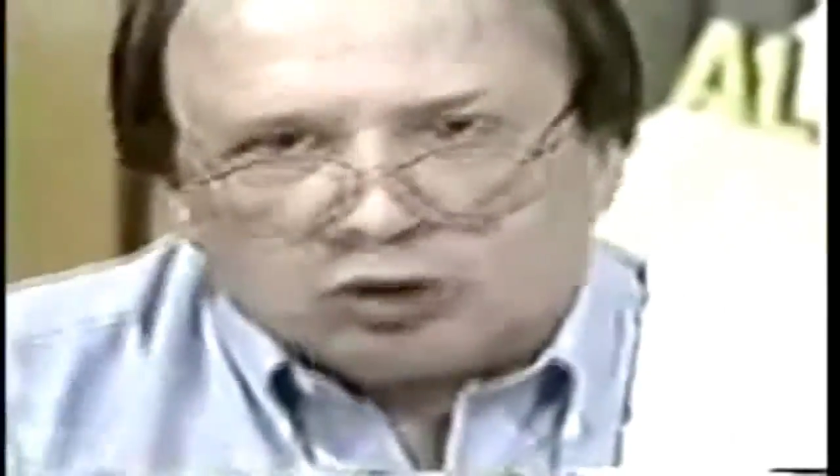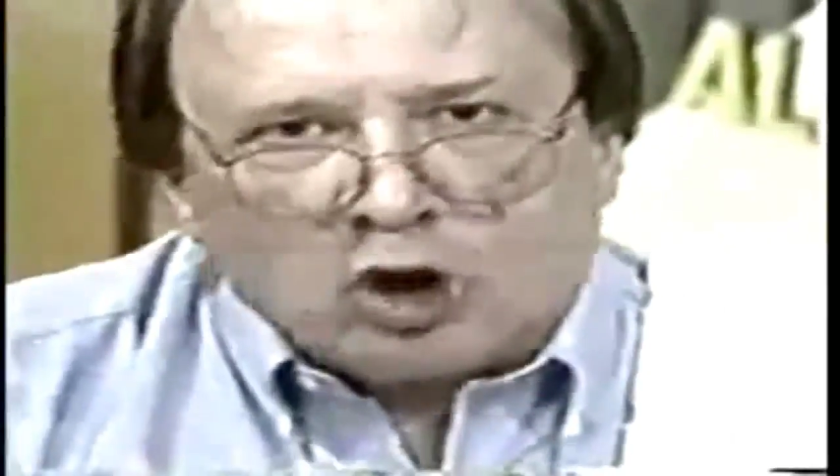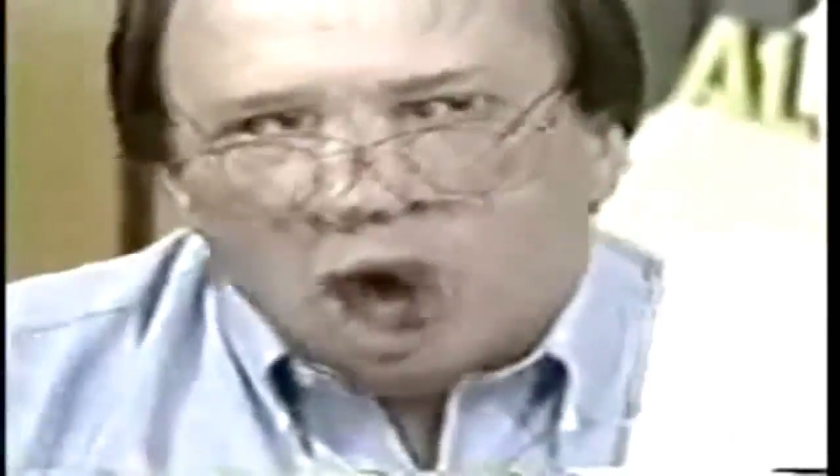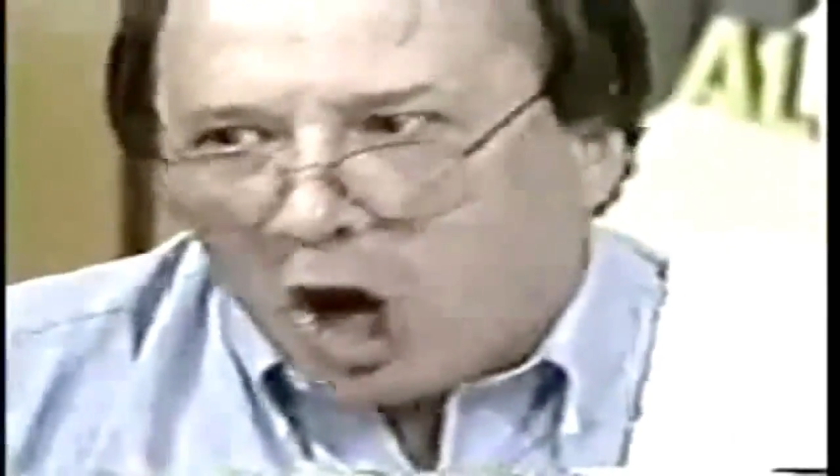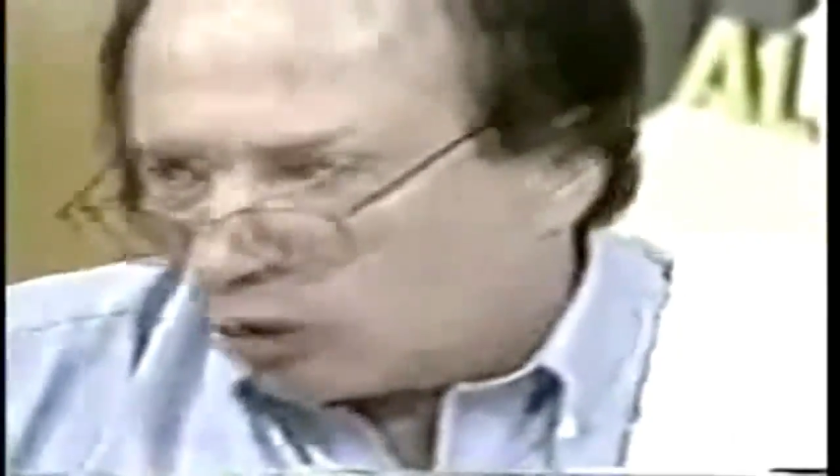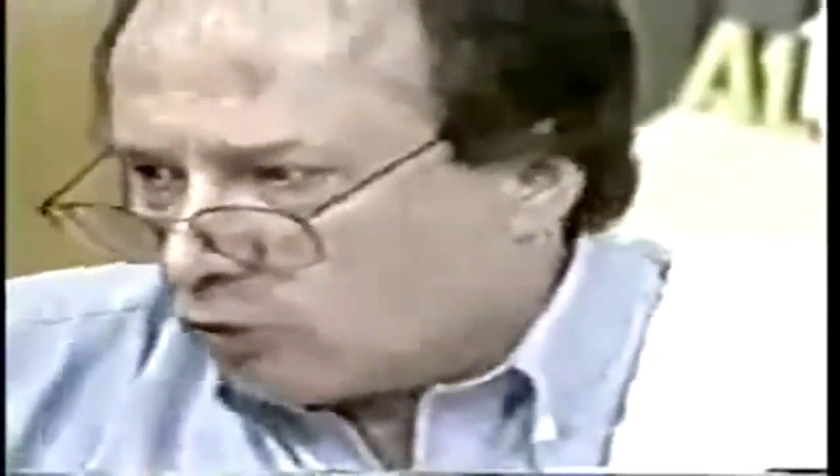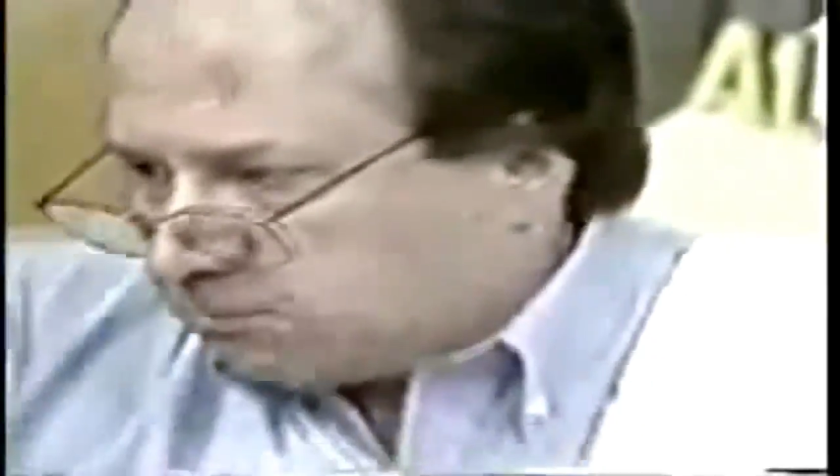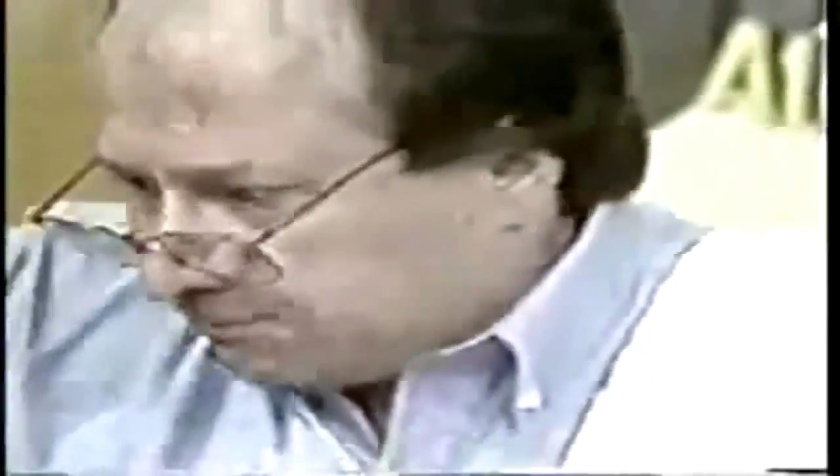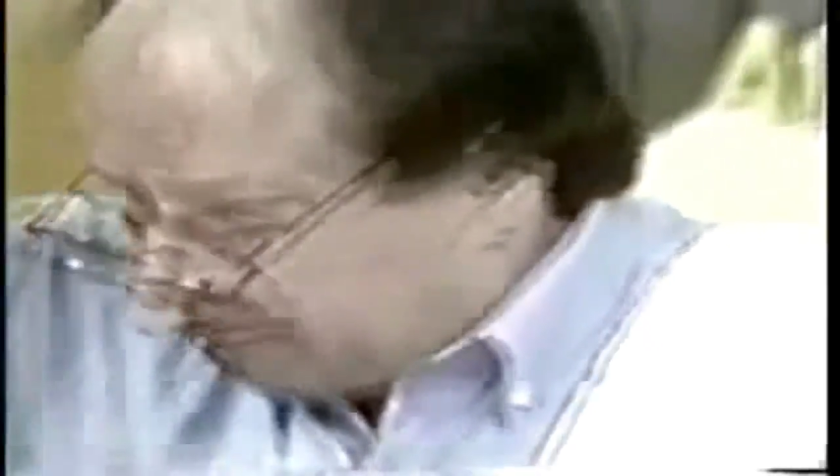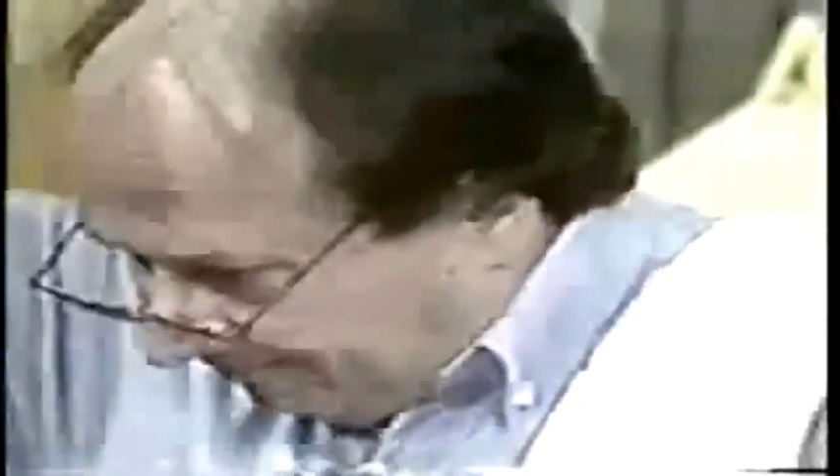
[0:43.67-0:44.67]
Eu não tô
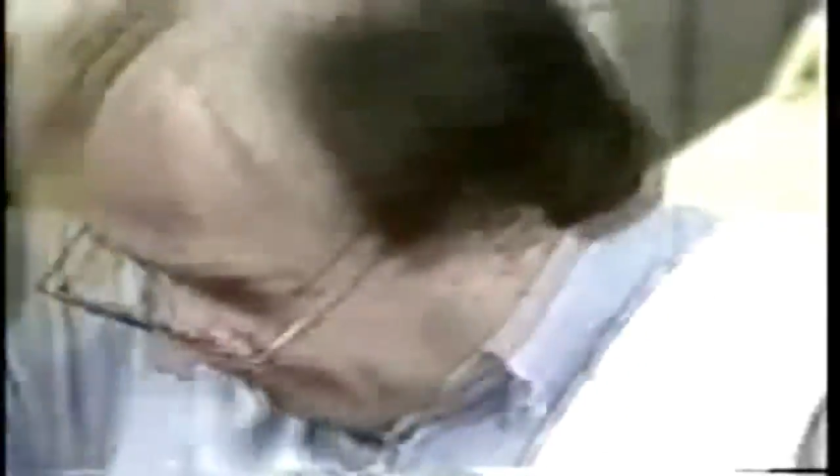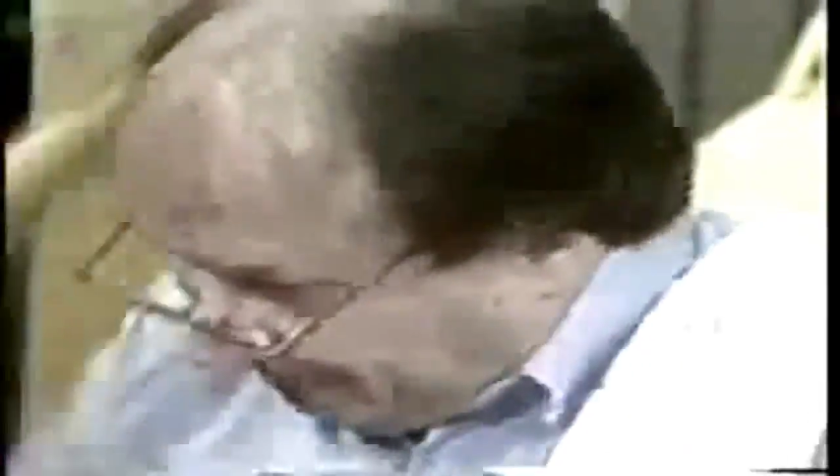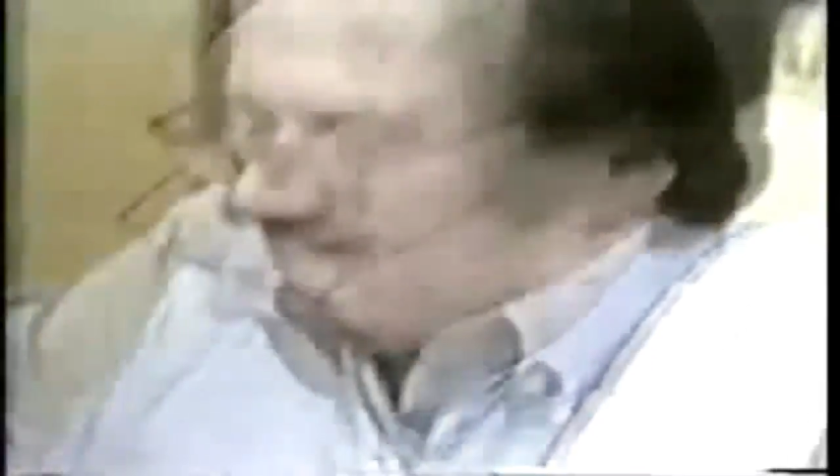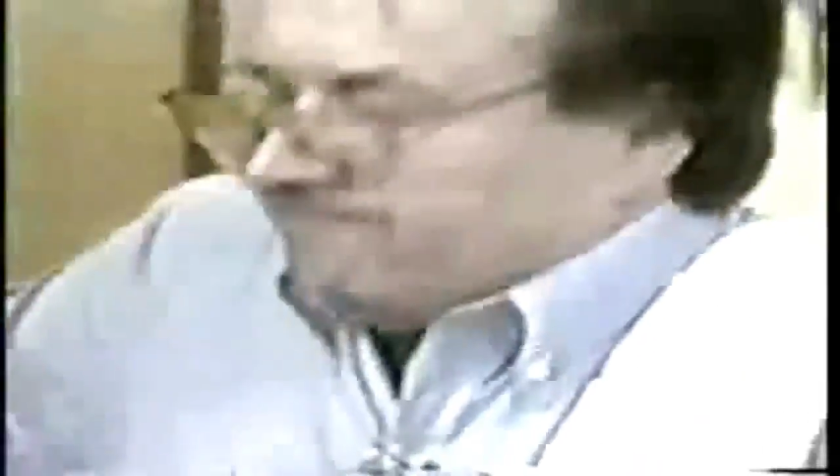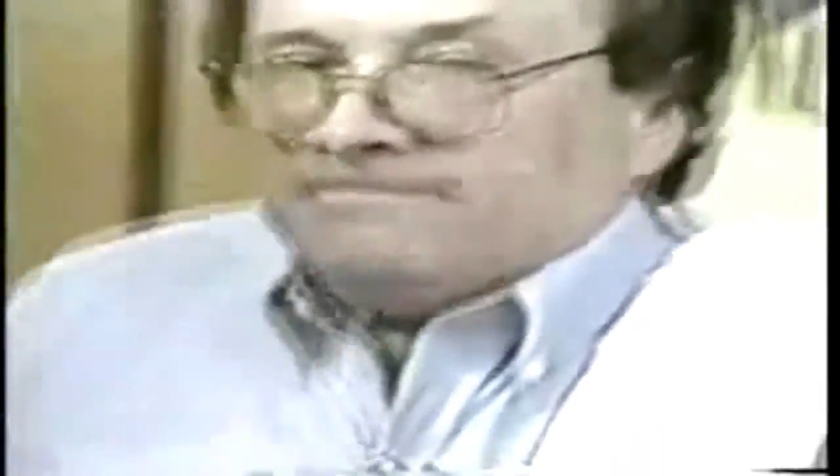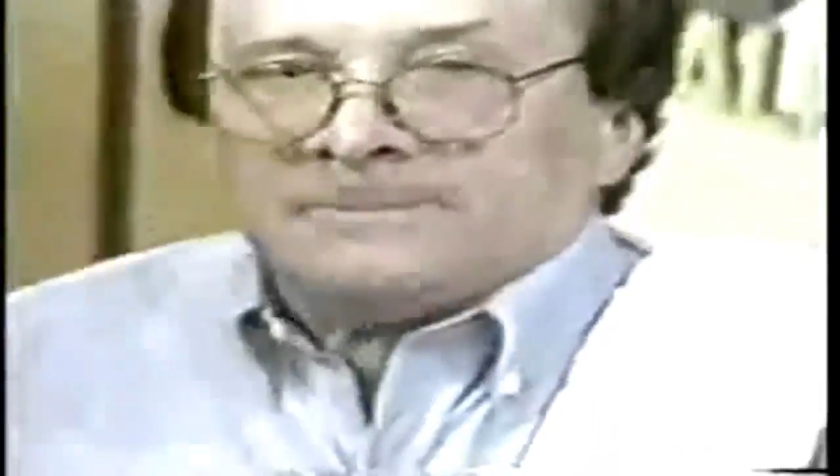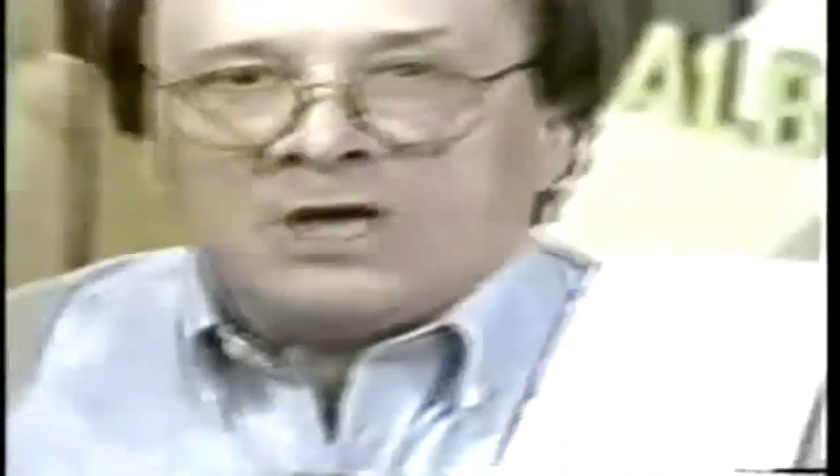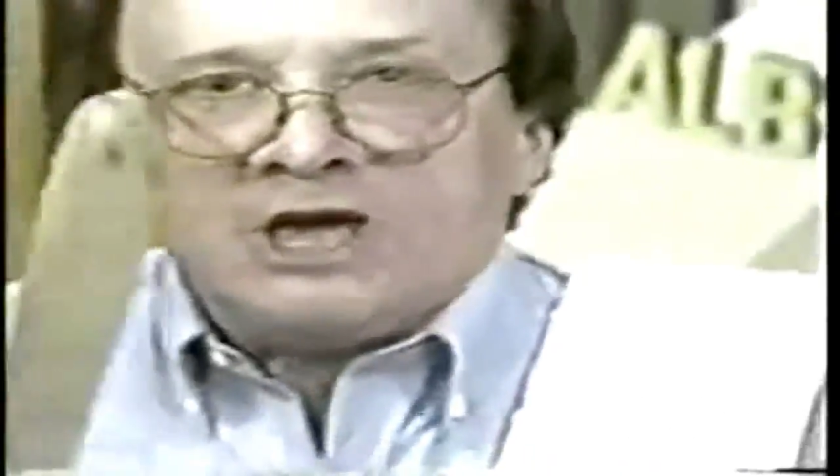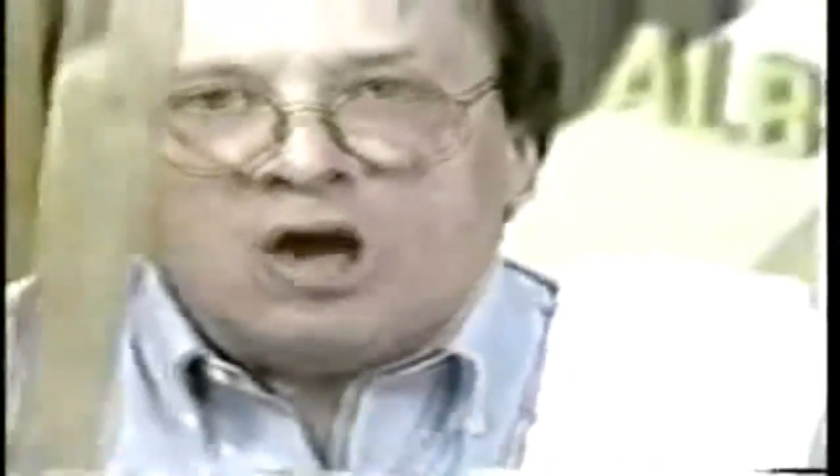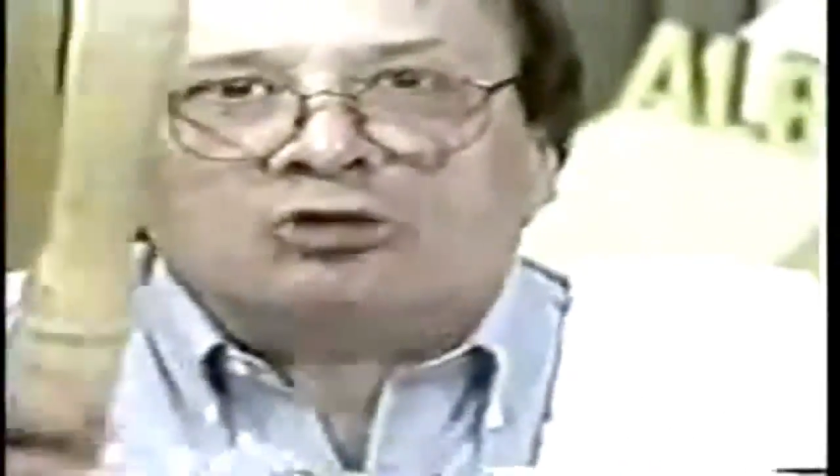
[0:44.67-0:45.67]
louco!
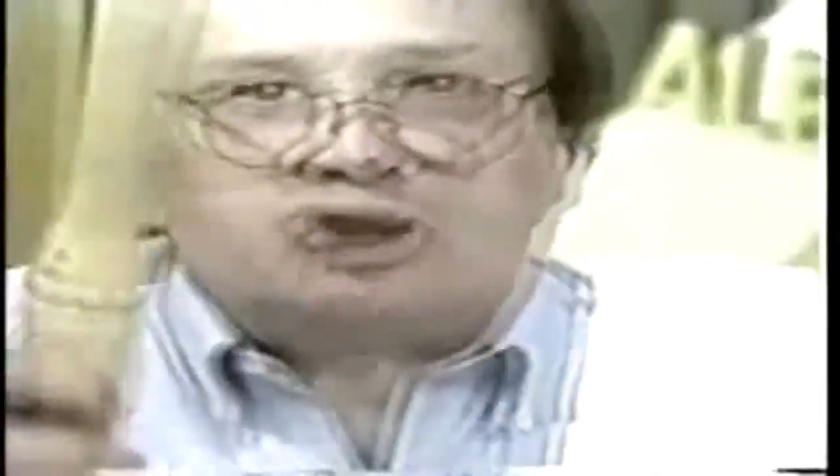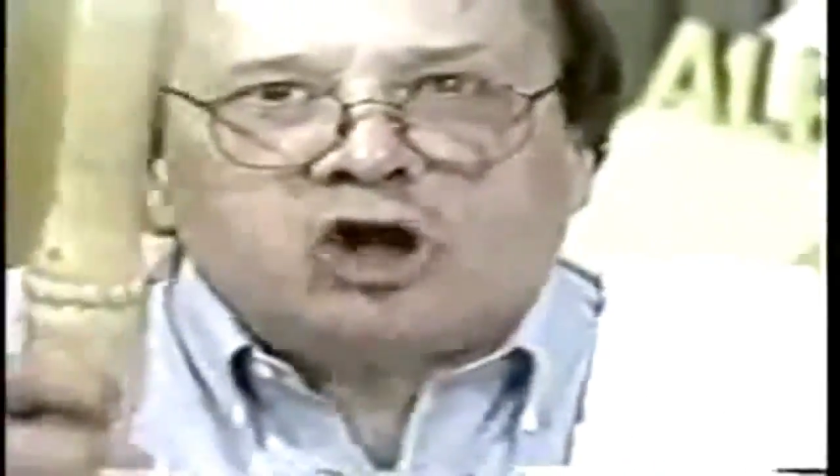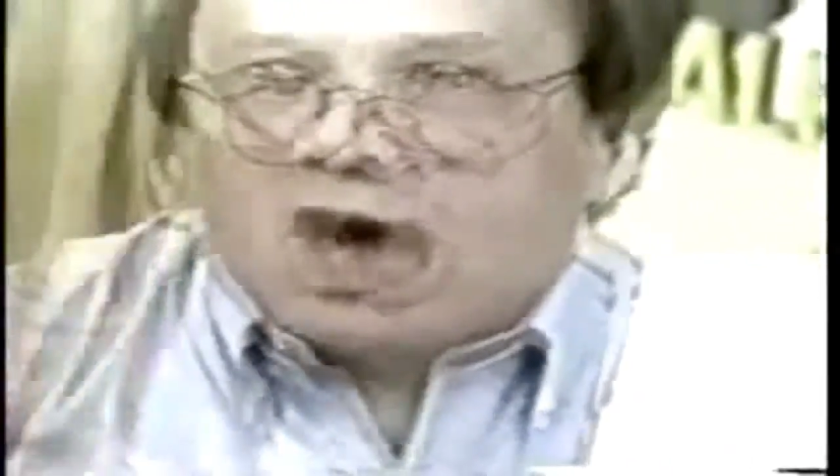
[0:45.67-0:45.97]
Eu